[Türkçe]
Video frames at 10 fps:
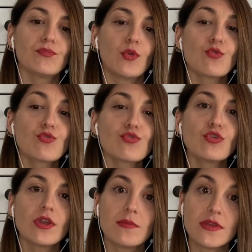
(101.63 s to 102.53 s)
Üçüncü
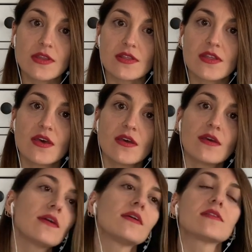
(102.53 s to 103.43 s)

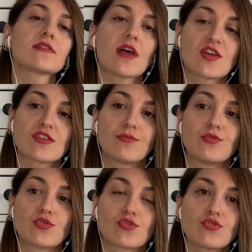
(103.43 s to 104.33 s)
döneminizde staj
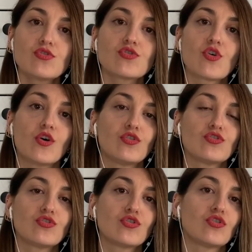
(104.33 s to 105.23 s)
yapıyorsunuz.
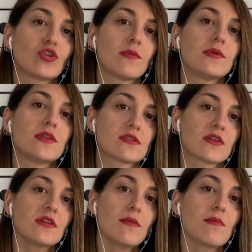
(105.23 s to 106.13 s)
Dördüncü
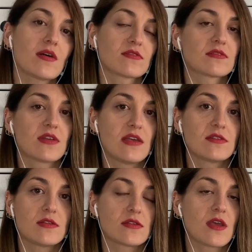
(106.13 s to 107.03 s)
döneminizde de master
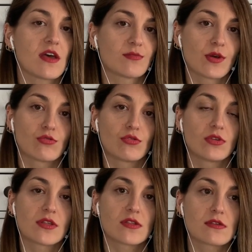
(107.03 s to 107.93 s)
tezinizi yazmak
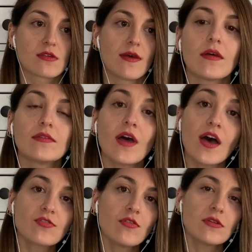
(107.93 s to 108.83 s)
zorundasınız. E,
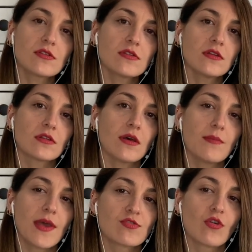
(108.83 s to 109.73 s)
daha sonrasında da
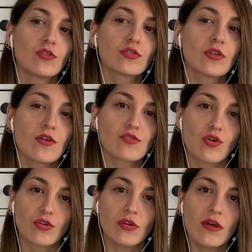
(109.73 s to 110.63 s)
mezun olduktan
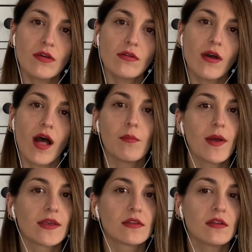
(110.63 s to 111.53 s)
sonra
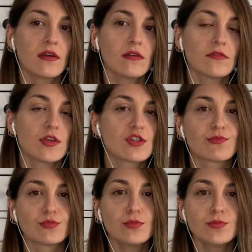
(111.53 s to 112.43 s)
Almanya'da
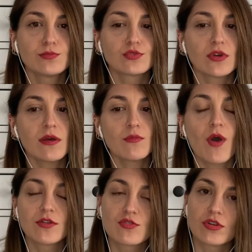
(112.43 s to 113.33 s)
iş bulup burada
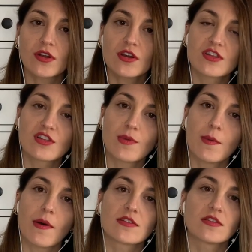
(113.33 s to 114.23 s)
mühendis olarak
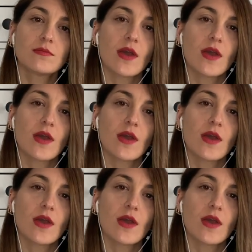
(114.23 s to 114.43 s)
çalışmaya başladım.